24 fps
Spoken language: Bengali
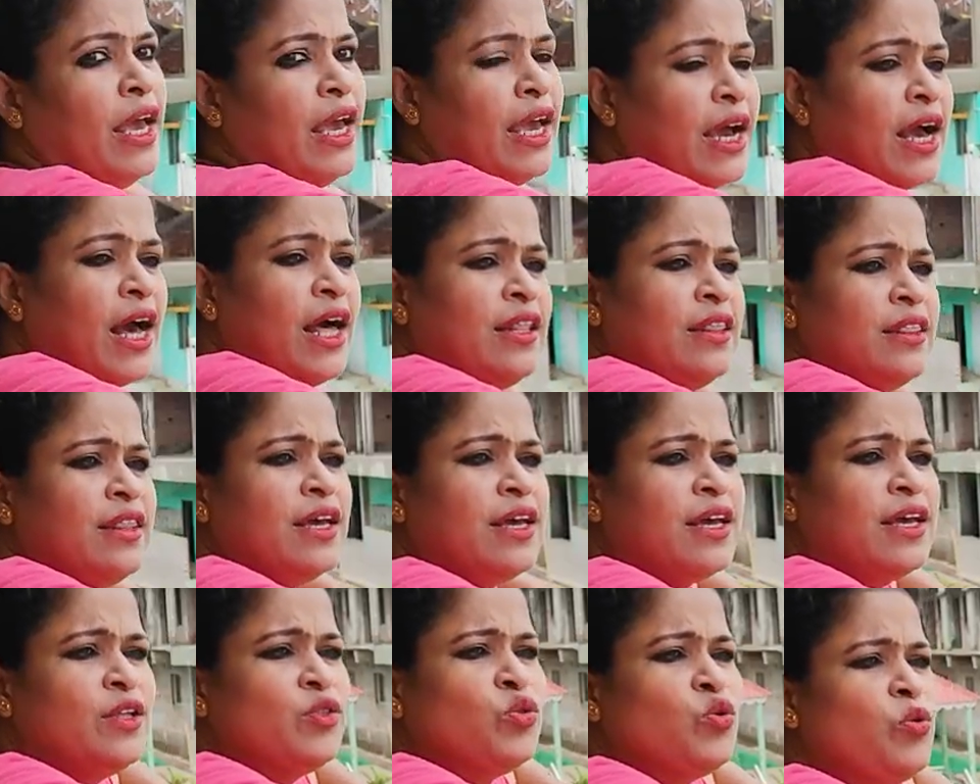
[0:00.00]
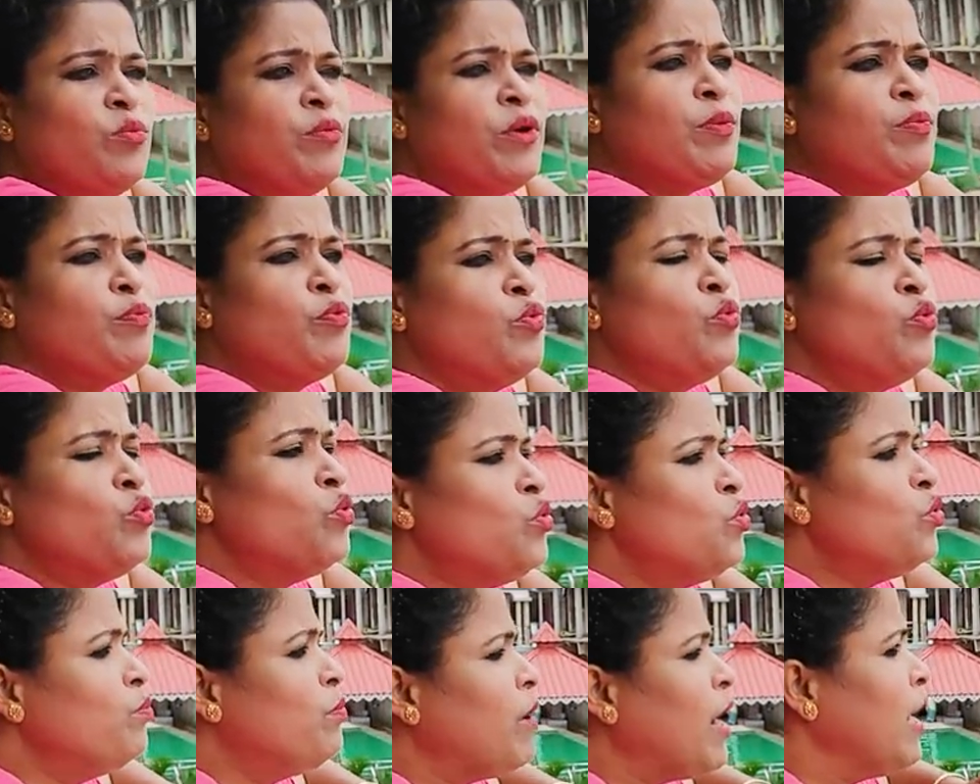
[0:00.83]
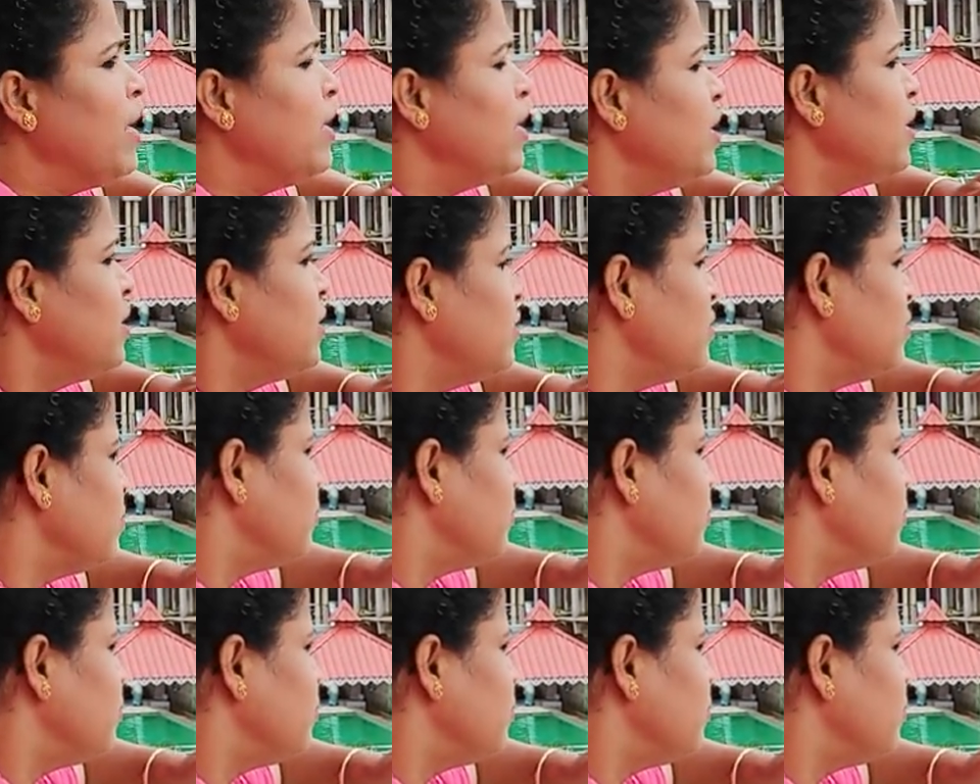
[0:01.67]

এখান থেকে তোমরা পুরো বাইরের